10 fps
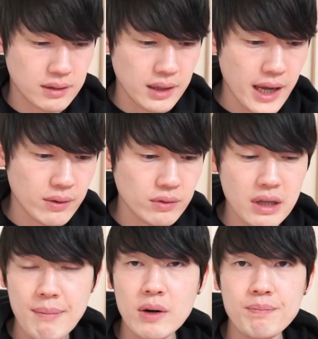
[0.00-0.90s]
で、この
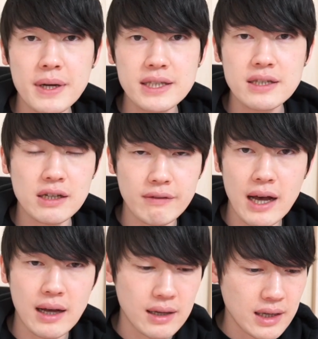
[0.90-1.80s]
デベロッパーツール
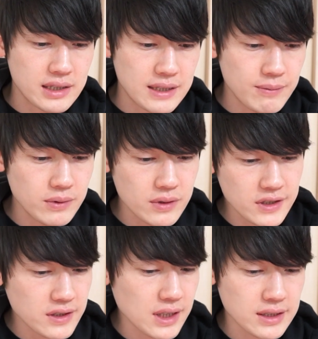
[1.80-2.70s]
は自分の
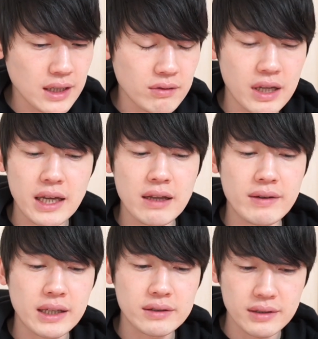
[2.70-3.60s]
作ったサイトだけで
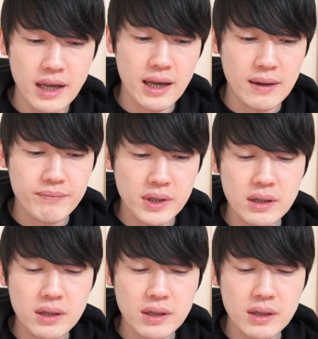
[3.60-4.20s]
はなくて、